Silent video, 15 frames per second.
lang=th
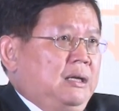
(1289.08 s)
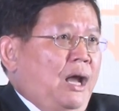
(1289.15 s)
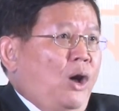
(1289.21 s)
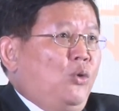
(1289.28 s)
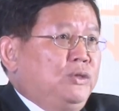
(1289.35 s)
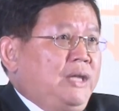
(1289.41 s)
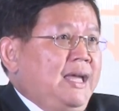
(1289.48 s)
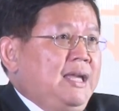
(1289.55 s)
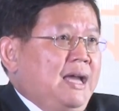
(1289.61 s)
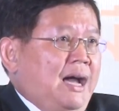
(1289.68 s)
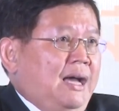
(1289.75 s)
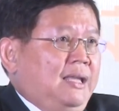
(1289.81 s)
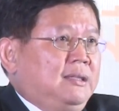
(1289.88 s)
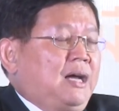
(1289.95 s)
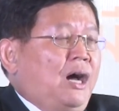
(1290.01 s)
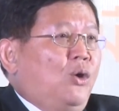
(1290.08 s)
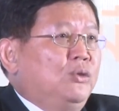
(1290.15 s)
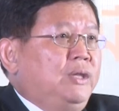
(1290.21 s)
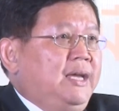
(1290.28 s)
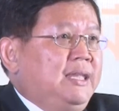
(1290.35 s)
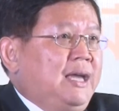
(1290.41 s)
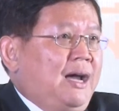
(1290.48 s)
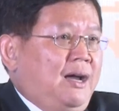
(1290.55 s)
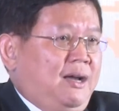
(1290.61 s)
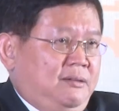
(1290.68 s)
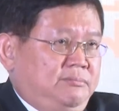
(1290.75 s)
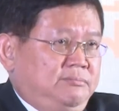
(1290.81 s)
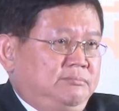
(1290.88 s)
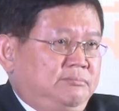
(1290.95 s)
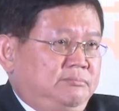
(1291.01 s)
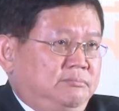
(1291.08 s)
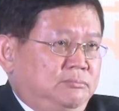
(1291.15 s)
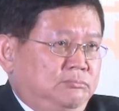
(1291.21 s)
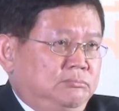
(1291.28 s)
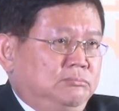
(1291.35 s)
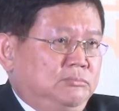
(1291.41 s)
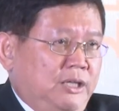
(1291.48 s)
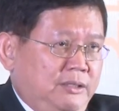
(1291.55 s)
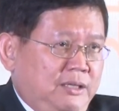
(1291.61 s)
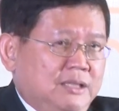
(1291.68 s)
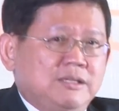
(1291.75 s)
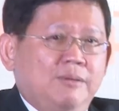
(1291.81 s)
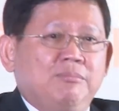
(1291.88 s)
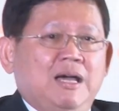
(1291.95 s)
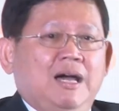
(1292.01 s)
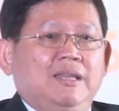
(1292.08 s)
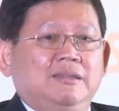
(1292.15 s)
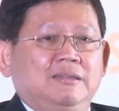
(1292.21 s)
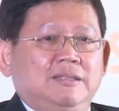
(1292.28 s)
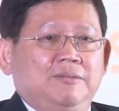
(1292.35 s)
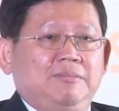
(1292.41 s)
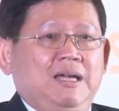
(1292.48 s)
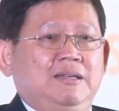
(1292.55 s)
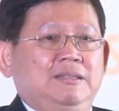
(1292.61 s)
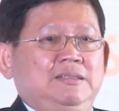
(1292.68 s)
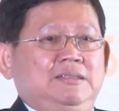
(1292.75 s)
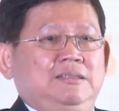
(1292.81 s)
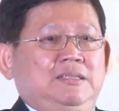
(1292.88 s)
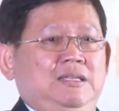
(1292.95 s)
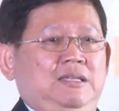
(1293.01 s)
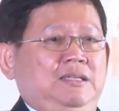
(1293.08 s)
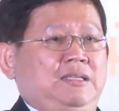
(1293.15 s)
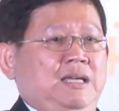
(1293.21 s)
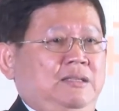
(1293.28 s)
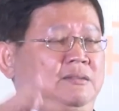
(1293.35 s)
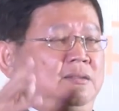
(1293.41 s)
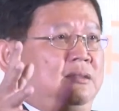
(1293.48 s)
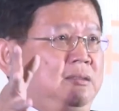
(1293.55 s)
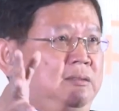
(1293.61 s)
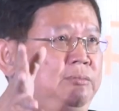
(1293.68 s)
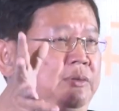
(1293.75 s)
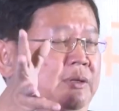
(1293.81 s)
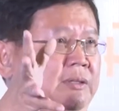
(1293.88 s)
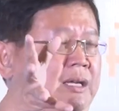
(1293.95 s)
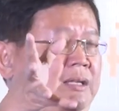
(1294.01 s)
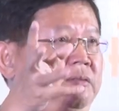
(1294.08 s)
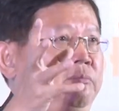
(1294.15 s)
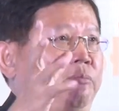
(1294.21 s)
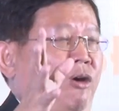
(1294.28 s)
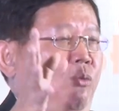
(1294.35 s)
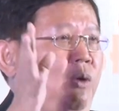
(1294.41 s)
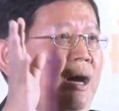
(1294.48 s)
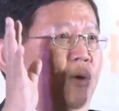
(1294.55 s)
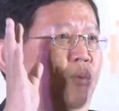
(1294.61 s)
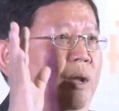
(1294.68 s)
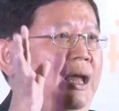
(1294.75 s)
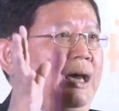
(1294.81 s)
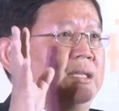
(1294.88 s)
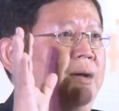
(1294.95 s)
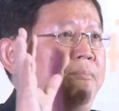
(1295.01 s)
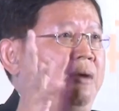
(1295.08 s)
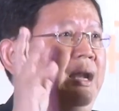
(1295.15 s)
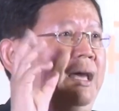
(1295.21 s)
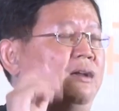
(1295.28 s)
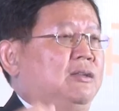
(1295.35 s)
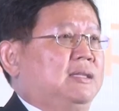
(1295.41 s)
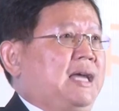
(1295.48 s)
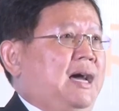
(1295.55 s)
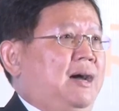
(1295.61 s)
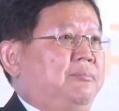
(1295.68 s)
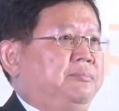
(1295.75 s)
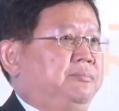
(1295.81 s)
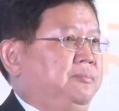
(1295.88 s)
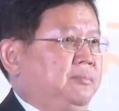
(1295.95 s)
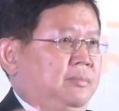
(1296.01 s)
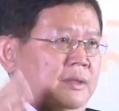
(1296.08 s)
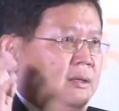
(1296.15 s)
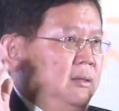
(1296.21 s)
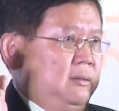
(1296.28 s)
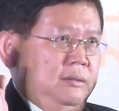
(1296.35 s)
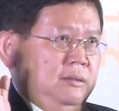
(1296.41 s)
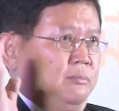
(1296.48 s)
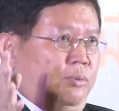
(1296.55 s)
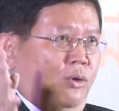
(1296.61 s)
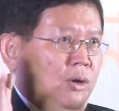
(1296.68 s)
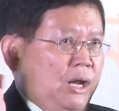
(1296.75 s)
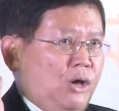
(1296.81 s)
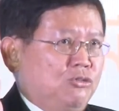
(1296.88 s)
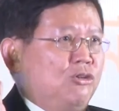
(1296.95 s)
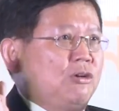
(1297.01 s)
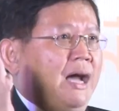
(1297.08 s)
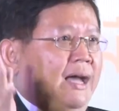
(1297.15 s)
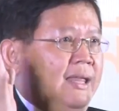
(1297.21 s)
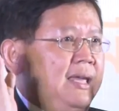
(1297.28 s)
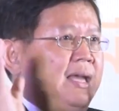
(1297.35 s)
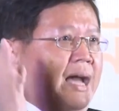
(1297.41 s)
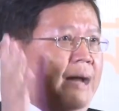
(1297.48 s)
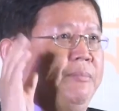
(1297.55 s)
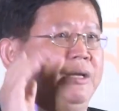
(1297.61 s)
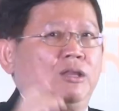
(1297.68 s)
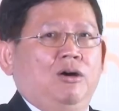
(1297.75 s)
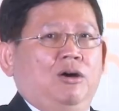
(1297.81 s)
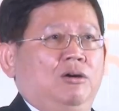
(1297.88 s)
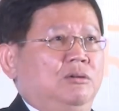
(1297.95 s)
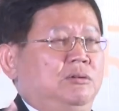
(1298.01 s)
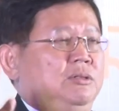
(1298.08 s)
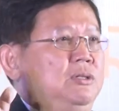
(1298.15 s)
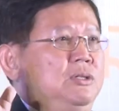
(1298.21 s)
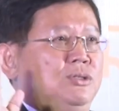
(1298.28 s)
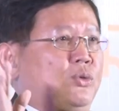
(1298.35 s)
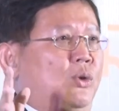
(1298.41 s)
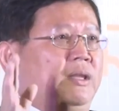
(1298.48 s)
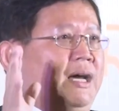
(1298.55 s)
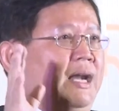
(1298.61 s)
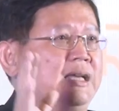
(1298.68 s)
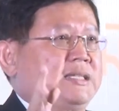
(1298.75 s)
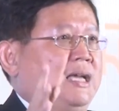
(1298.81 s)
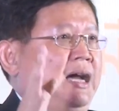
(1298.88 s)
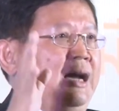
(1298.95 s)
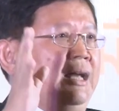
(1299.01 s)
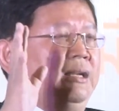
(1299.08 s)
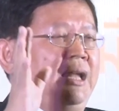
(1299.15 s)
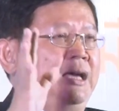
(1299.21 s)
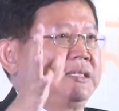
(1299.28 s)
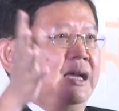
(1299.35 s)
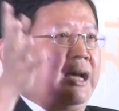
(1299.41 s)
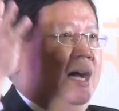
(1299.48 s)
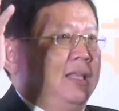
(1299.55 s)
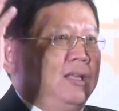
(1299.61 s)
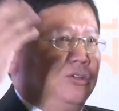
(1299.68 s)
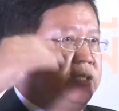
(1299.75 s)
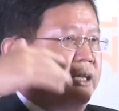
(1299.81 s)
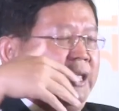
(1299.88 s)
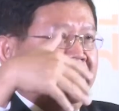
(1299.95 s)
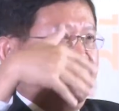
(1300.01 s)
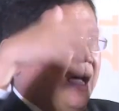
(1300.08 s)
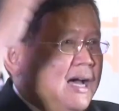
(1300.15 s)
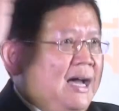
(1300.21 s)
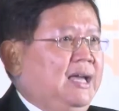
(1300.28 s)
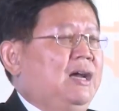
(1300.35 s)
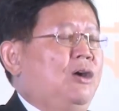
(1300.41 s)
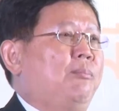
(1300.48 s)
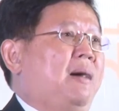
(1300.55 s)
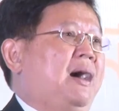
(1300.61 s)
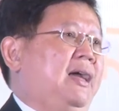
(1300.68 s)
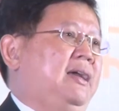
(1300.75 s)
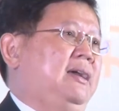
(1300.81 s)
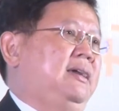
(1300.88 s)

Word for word: เราได้งานเขาได้หน้า อืมอันนี้สำคัญใช่ไหมที่ท่านท่านบอกว่าเวลาทำอะไรก็ตาม พวกเราต้องการให้งานมันออกส่วนข้าราชการ ราชการก็จะได้หน้าให้เข้าไป